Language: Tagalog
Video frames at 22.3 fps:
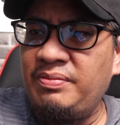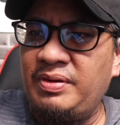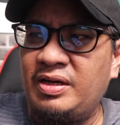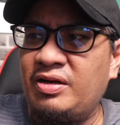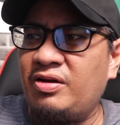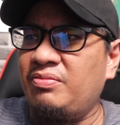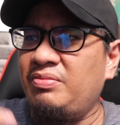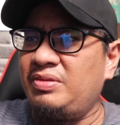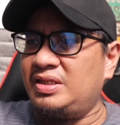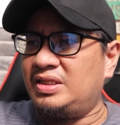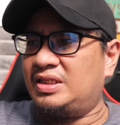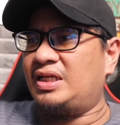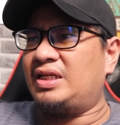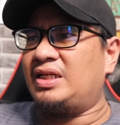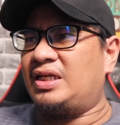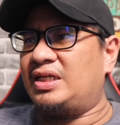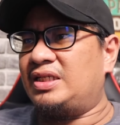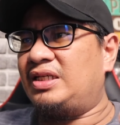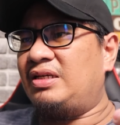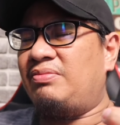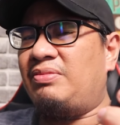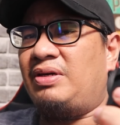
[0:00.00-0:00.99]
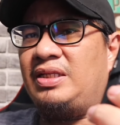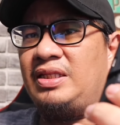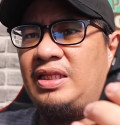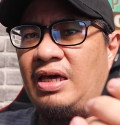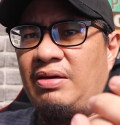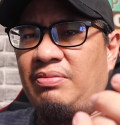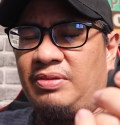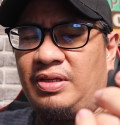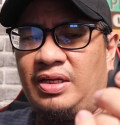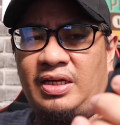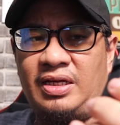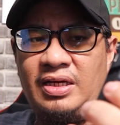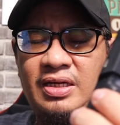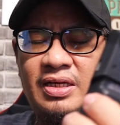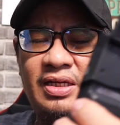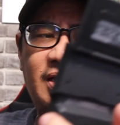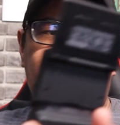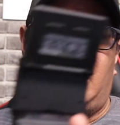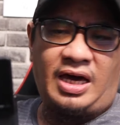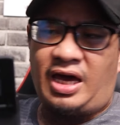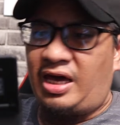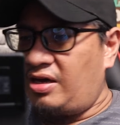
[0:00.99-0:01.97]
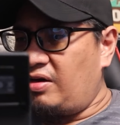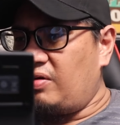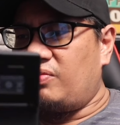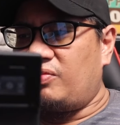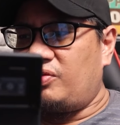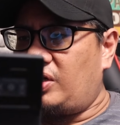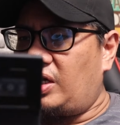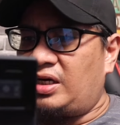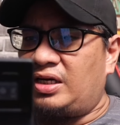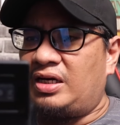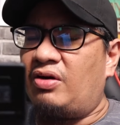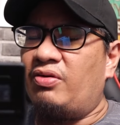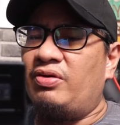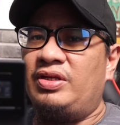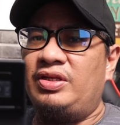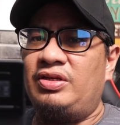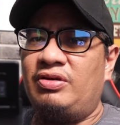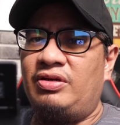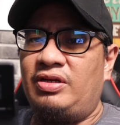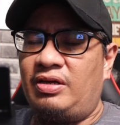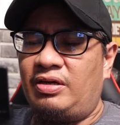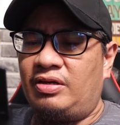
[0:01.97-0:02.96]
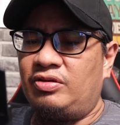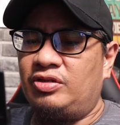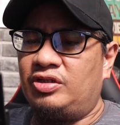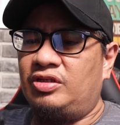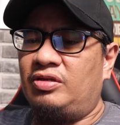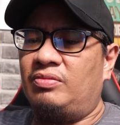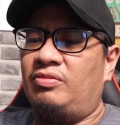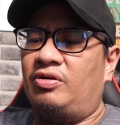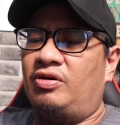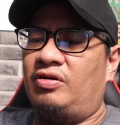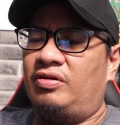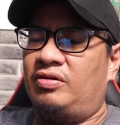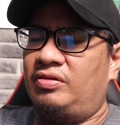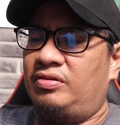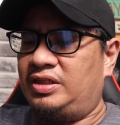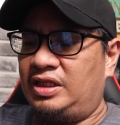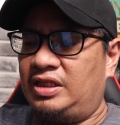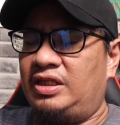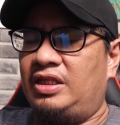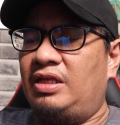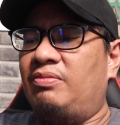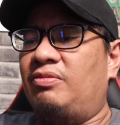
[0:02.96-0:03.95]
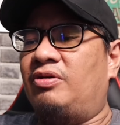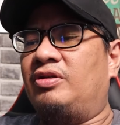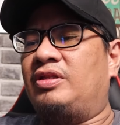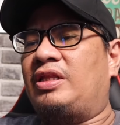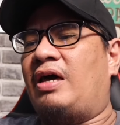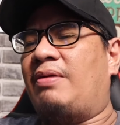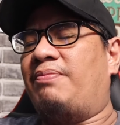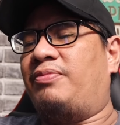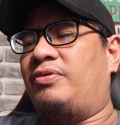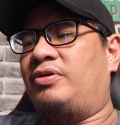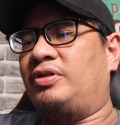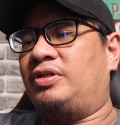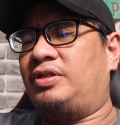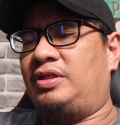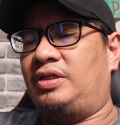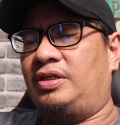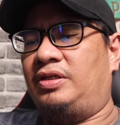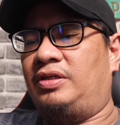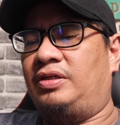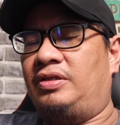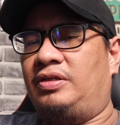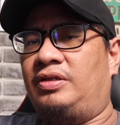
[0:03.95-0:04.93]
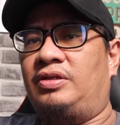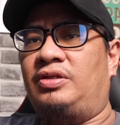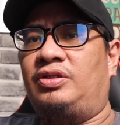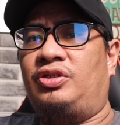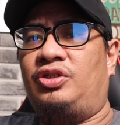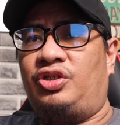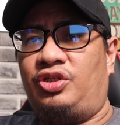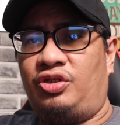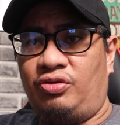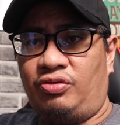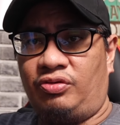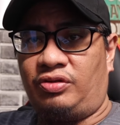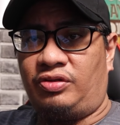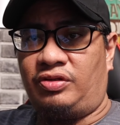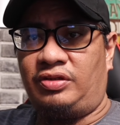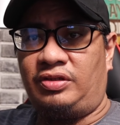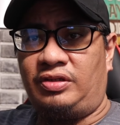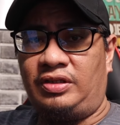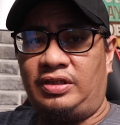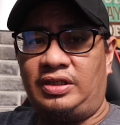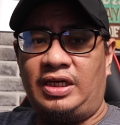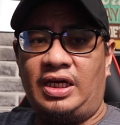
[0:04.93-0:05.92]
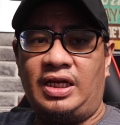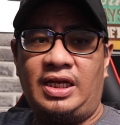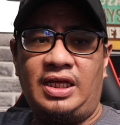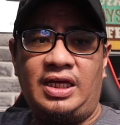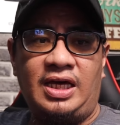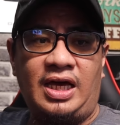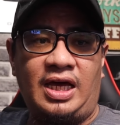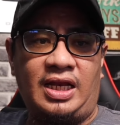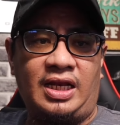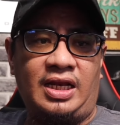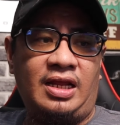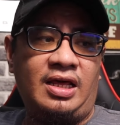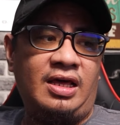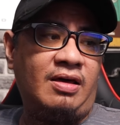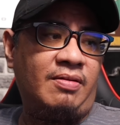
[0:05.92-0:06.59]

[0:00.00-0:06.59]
Pero minsan kasi may time na ayaw mo nang gawin yun eh, gusto mo, hindi mo, tapos shoot, yan na yan.